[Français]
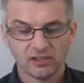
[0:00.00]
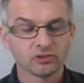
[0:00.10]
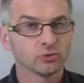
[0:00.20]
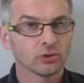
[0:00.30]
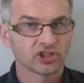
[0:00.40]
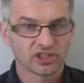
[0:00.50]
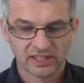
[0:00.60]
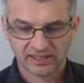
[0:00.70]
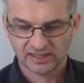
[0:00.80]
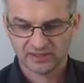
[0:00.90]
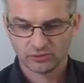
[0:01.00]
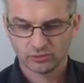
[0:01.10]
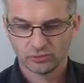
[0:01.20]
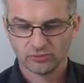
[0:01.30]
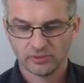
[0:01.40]
encourager la
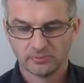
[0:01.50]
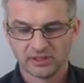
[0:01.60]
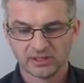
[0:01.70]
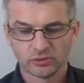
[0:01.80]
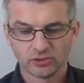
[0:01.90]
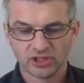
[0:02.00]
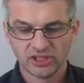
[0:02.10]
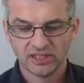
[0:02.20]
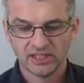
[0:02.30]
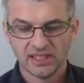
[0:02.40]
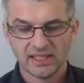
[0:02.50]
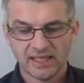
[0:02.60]
création de fermes pédagogiques,